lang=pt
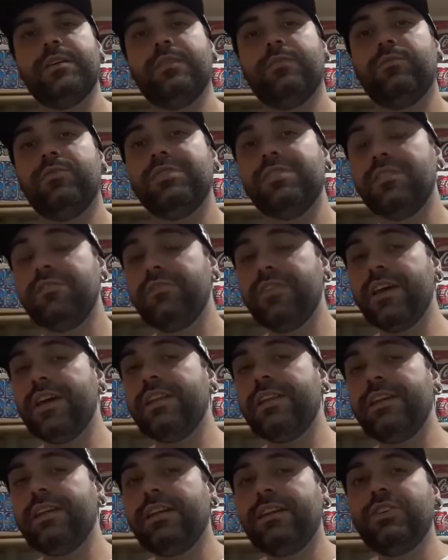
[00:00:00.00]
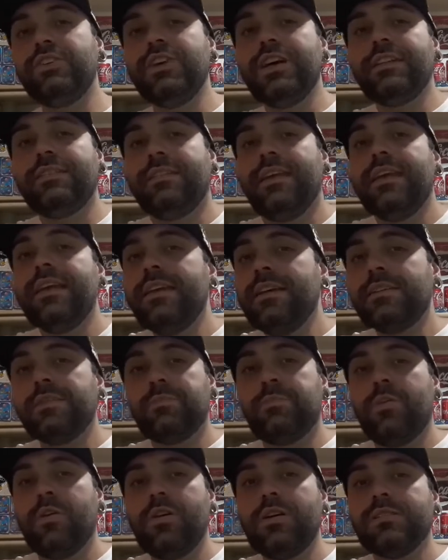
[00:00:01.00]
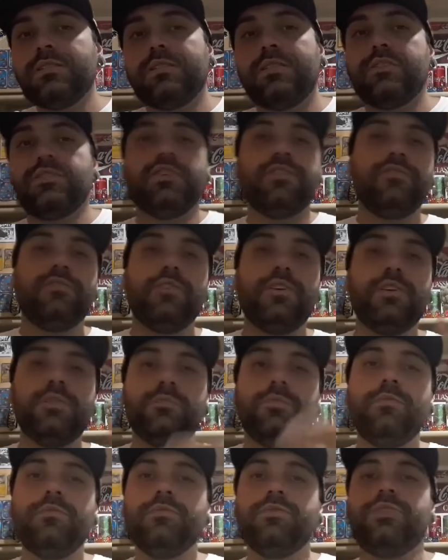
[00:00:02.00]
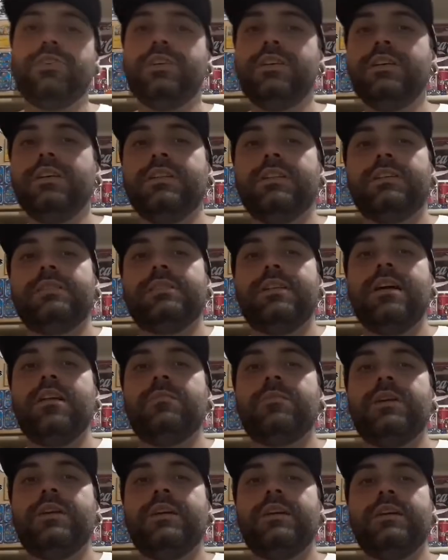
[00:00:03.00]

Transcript: Você vê ali que já tem resposta, já foi respondida, sabe?